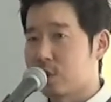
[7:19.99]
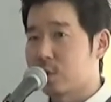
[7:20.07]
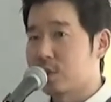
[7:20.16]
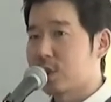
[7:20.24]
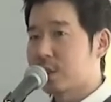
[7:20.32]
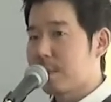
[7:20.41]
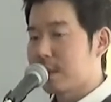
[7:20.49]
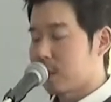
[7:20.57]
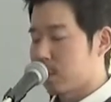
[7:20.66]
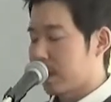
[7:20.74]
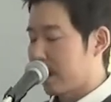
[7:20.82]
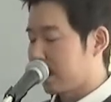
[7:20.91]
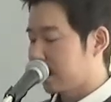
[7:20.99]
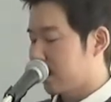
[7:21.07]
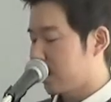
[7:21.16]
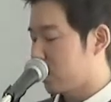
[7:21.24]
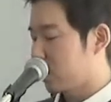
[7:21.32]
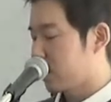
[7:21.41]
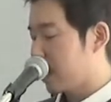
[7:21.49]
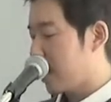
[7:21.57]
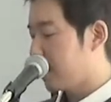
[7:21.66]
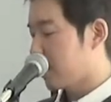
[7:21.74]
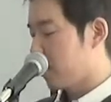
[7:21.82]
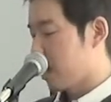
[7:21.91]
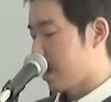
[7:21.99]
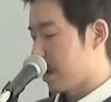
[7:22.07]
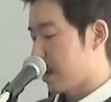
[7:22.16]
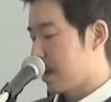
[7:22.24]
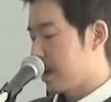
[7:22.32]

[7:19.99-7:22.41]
きを全てを決定する神は